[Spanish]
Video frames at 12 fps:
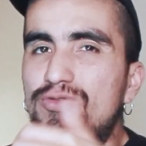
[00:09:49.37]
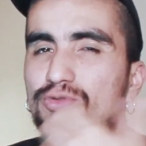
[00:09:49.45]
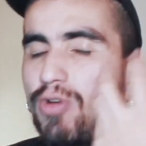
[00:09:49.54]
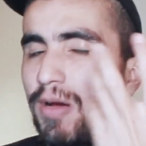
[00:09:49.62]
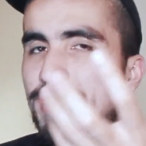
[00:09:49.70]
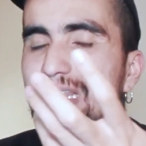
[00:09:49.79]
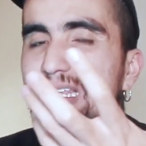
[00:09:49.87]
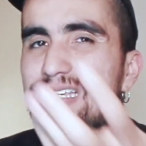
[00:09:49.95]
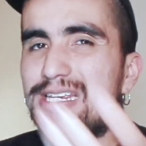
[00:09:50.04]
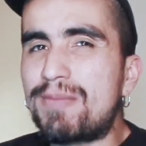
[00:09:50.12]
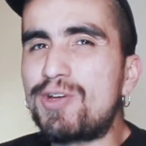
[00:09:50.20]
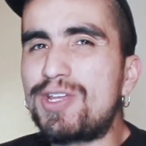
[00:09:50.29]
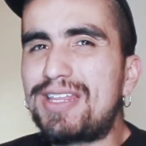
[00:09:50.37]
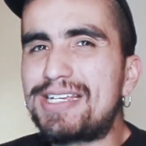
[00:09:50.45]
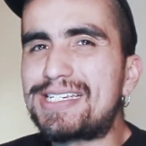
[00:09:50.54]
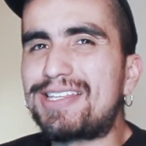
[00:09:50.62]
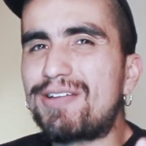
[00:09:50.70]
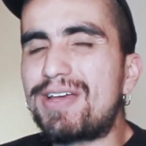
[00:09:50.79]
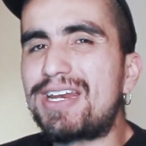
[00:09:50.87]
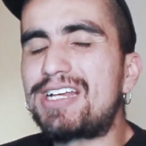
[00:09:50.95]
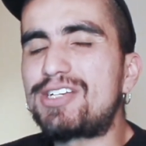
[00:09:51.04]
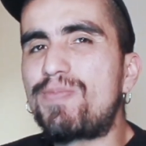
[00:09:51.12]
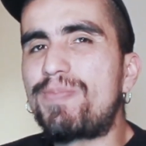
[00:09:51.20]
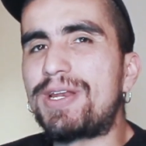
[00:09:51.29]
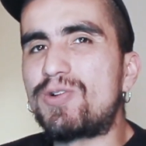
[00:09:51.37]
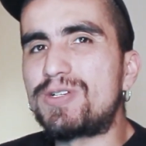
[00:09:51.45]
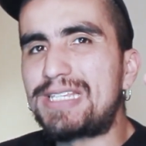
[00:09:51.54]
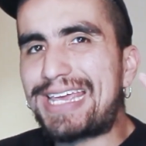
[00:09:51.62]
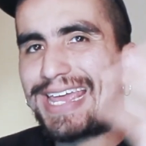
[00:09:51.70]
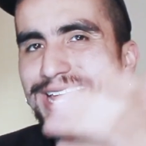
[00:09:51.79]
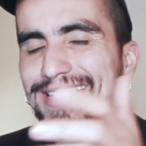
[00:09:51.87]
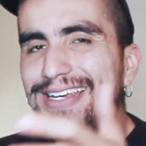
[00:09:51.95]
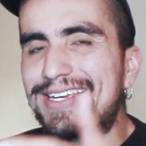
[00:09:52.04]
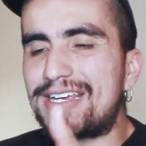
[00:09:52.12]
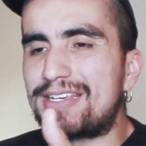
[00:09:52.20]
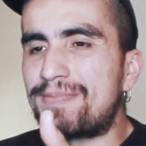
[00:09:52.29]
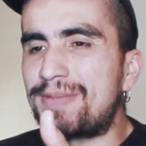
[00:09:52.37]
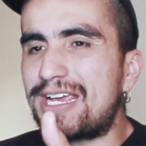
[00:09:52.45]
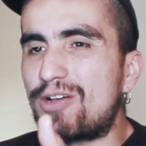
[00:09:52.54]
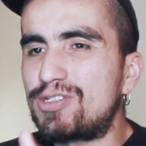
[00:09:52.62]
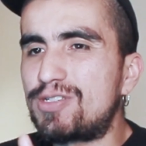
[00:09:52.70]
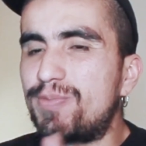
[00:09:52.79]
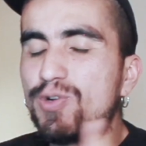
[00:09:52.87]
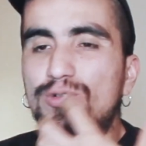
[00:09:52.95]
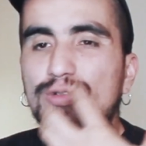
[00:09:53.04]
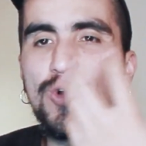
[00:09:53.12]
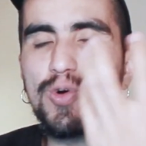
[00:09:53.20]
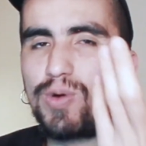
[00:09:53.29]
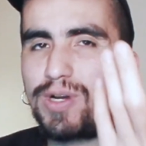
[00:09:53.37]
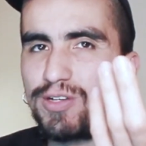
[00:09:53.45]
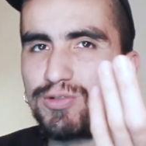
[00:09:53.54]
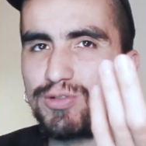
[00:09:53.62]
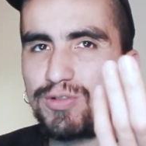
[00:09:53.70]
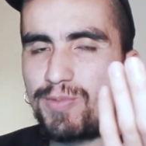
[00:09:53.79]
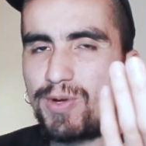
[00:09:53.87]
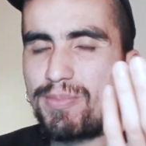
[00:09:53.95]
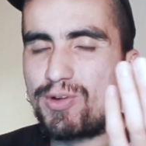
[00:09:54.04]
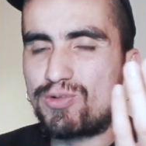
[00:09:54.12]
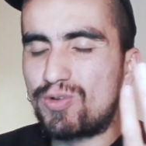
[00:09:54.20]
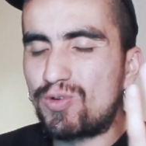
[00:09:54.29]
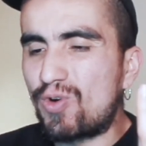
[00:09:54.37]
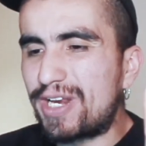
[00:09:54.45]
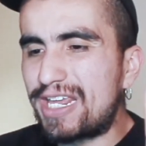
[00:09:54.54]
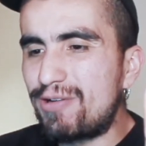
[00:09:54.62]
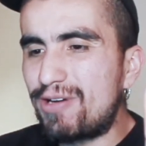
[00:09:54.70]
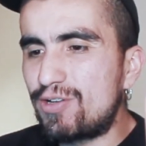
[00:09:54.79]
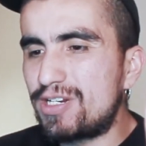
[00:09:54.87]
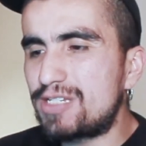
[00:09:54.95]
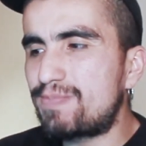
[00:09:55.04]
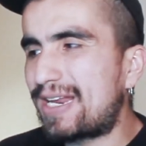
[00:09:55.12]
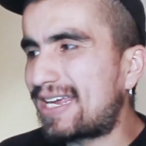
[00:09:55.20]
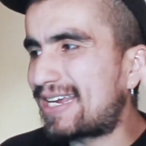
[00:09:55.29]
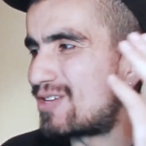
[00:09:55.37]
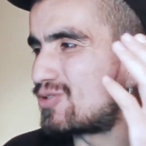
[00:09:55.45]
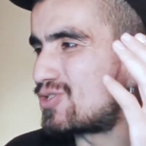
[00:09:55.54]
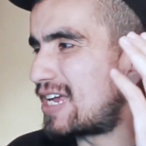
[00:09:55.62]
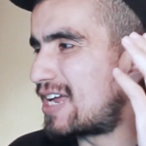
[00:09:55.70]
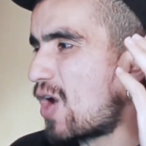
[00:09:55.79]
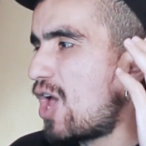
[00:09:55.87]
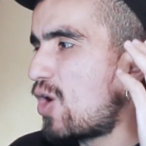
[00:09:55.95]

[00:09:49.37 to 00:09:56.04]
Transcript: Nuevamente sería muy interesante ver las opiniones de gente que ya haya manejado este producto o cualquier otro tipo de producto con crédito valores para que nos digan